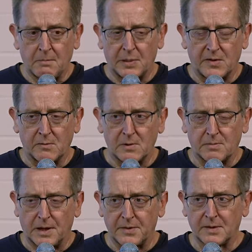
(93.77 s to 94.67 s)

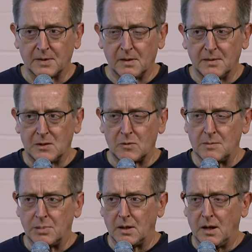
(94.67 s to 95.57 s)
beziehungsweise
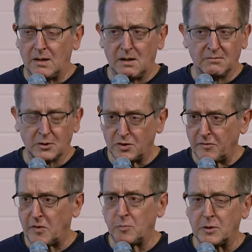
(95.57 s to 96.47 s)
neoliberaler
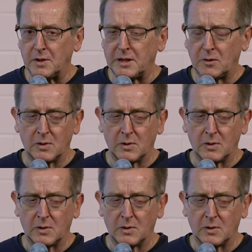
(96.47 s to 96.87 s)
Wirtschaftspolitik